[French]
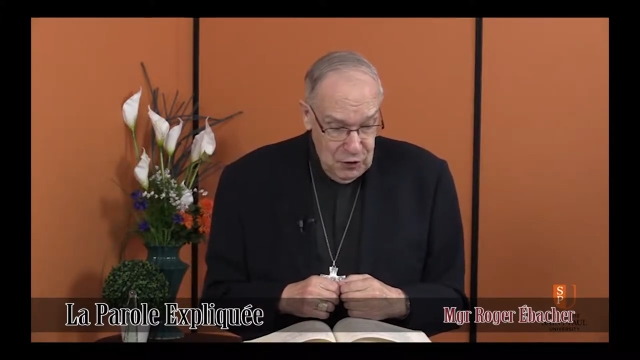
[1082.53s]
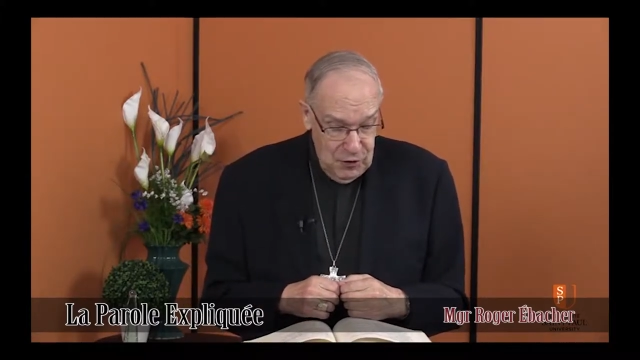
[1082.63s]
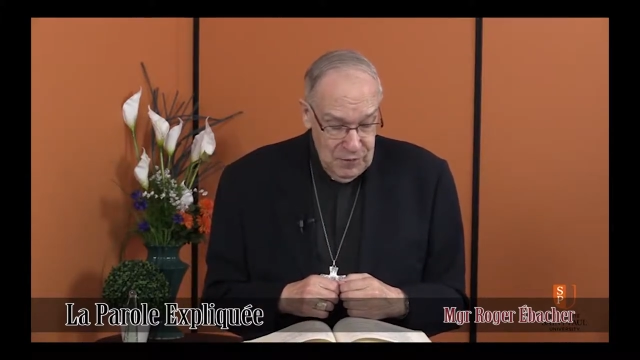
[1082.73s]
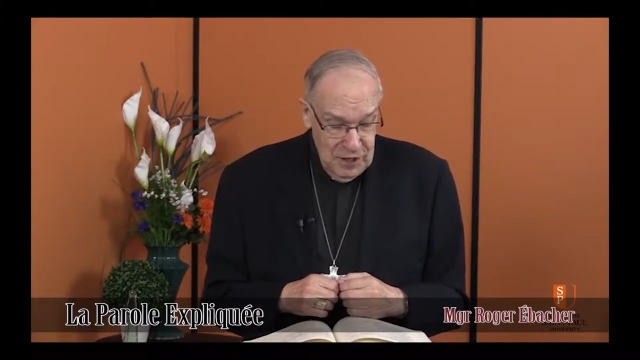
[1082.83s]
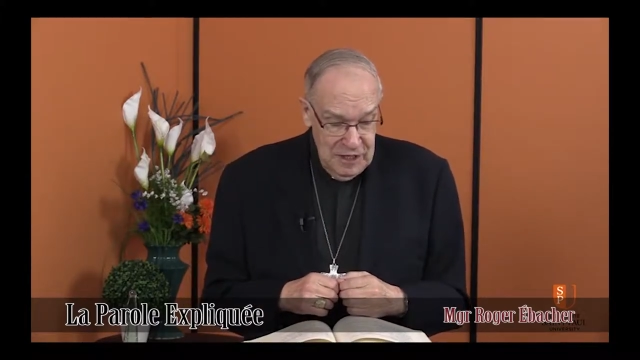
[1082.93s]

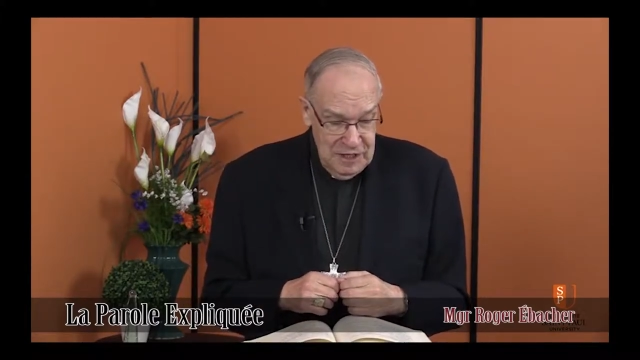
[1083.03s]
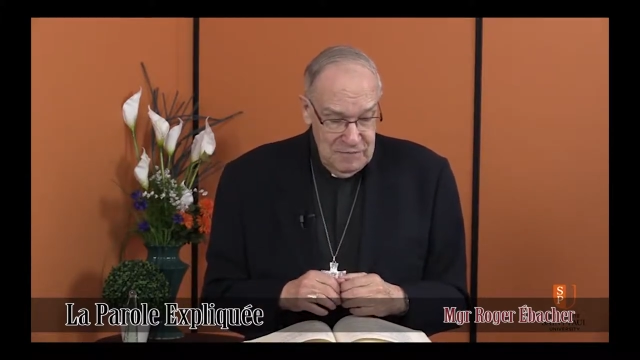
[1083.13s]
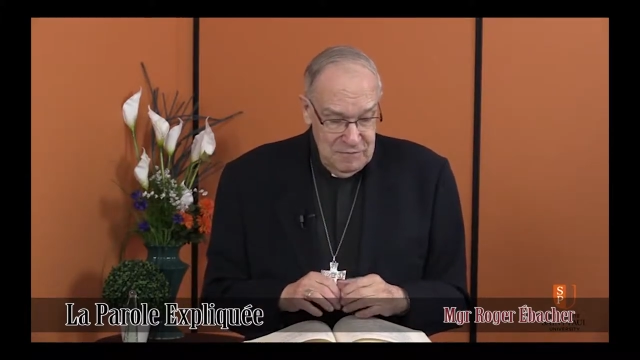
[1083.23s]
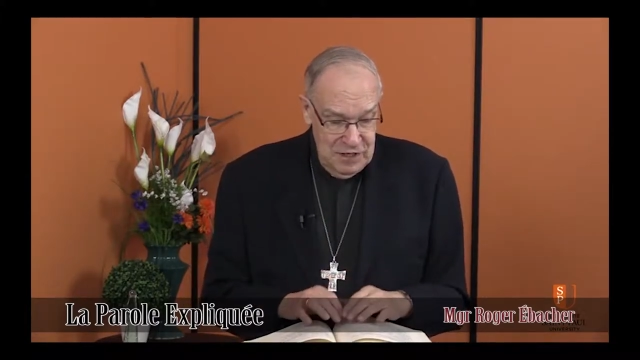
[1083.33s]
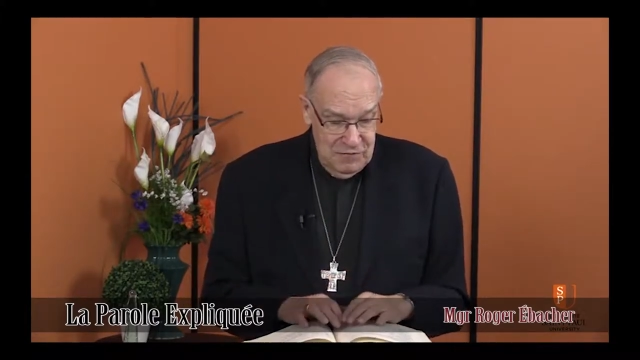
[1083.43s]
Bon,
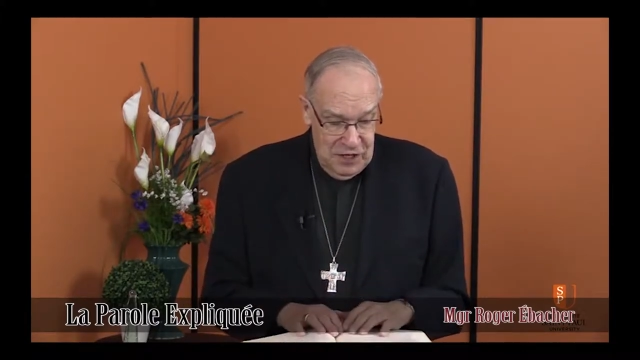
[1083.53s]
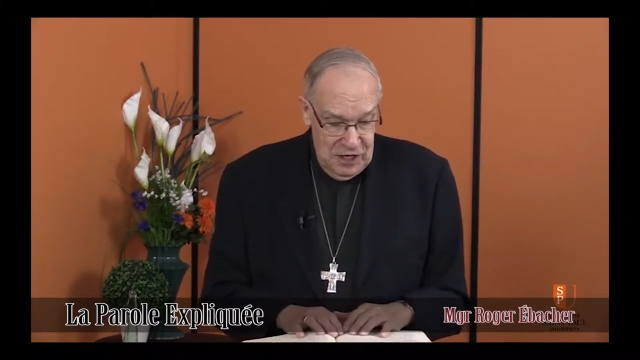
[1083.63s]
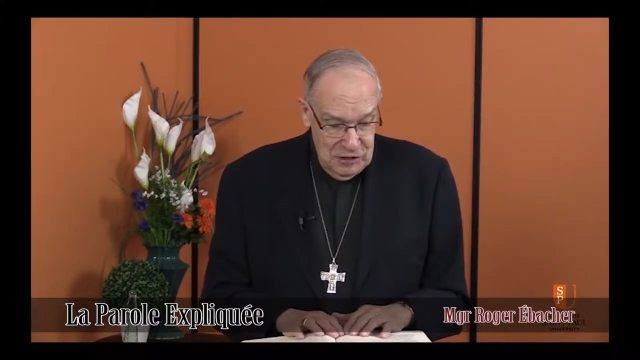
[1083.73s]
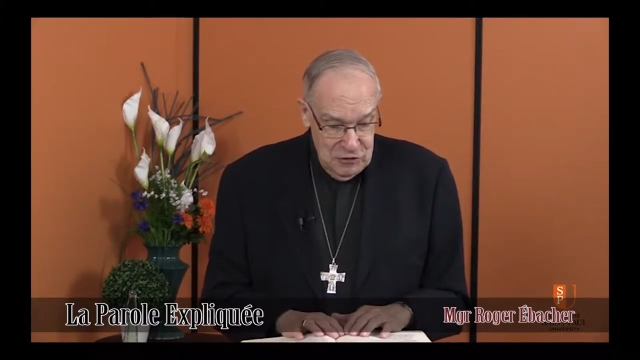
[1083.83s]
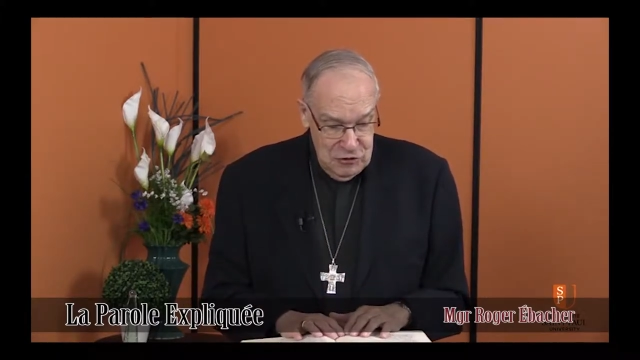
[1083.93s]
mais ben
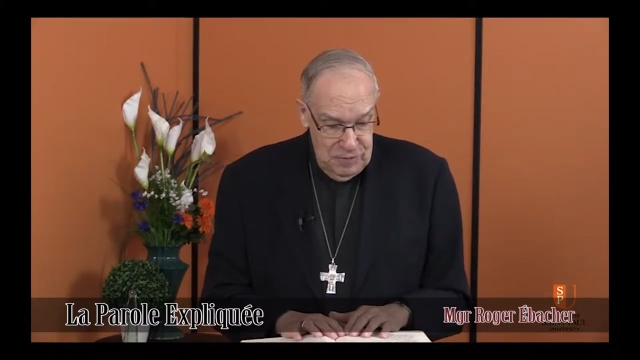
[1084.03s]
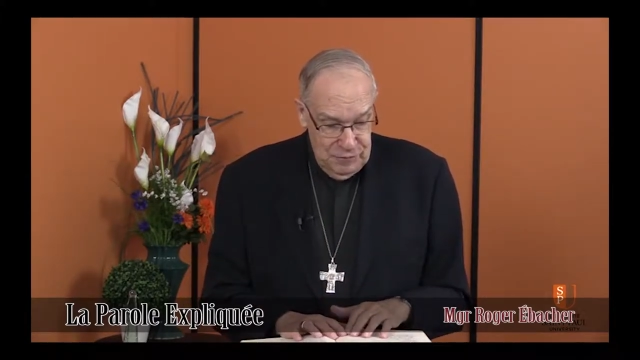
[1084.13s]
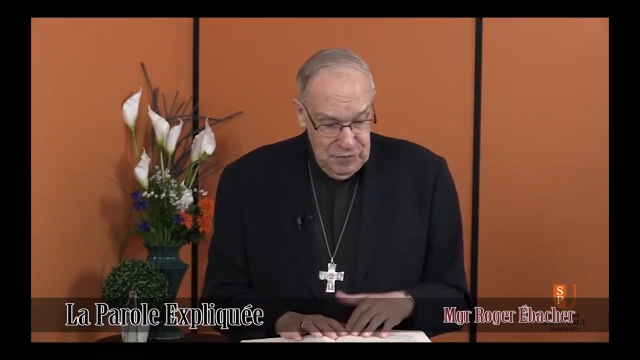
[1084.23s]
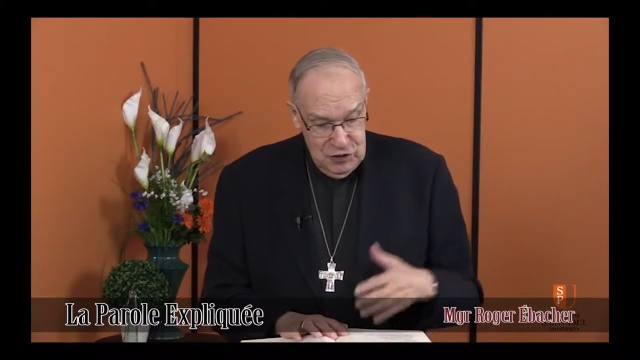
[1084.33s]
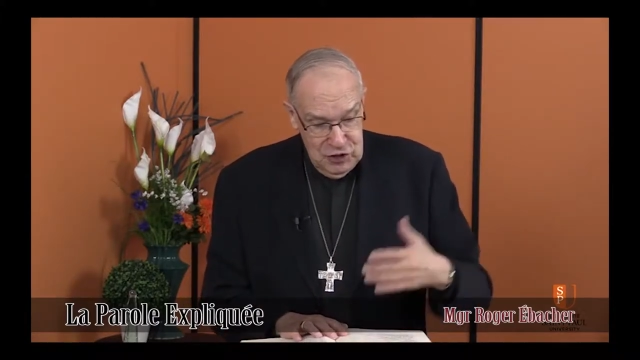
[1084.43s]
voilà
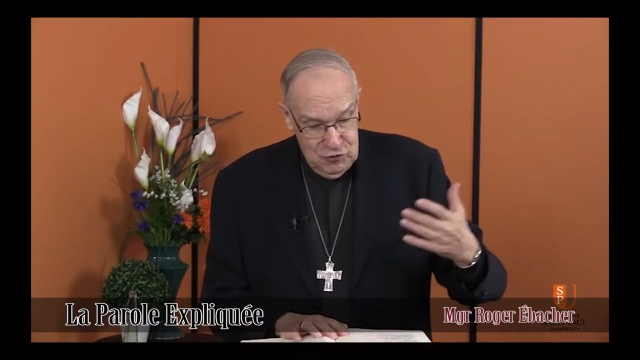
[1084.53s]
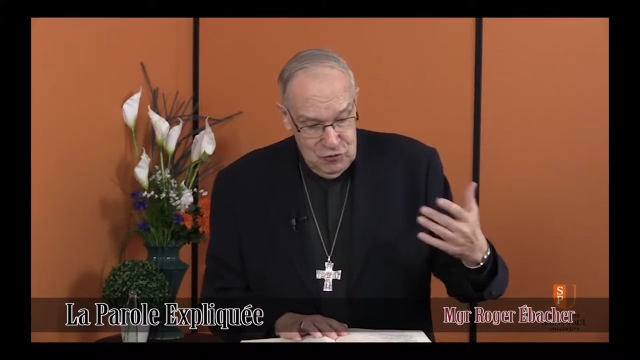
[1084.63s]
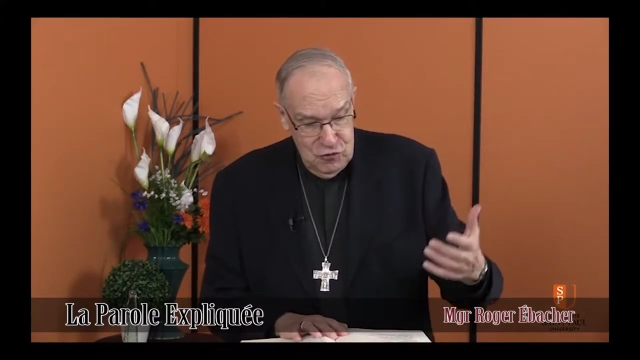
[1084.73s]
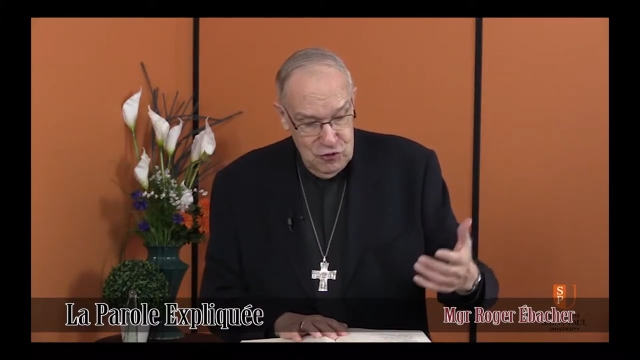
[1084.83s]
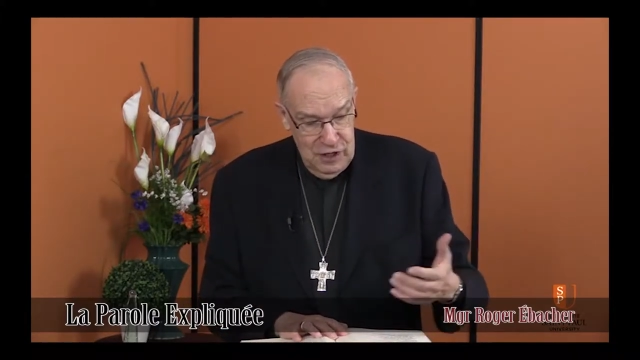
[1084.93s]
que
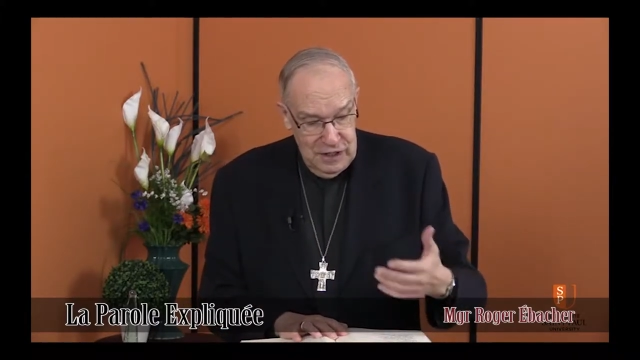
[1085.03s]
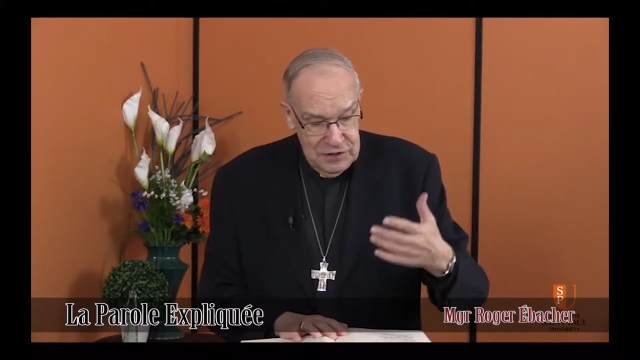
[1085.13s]
Jésus